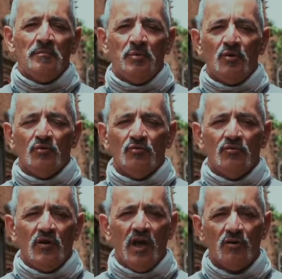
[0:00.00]
por
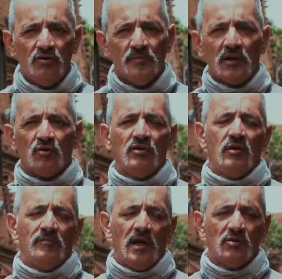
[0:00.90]
um erro de
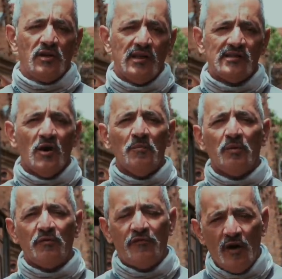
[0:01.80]
manutenção,
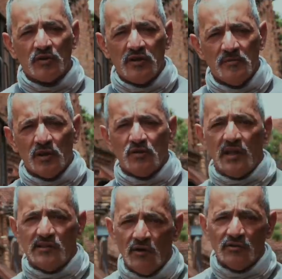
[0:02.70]
por falta de manutenção.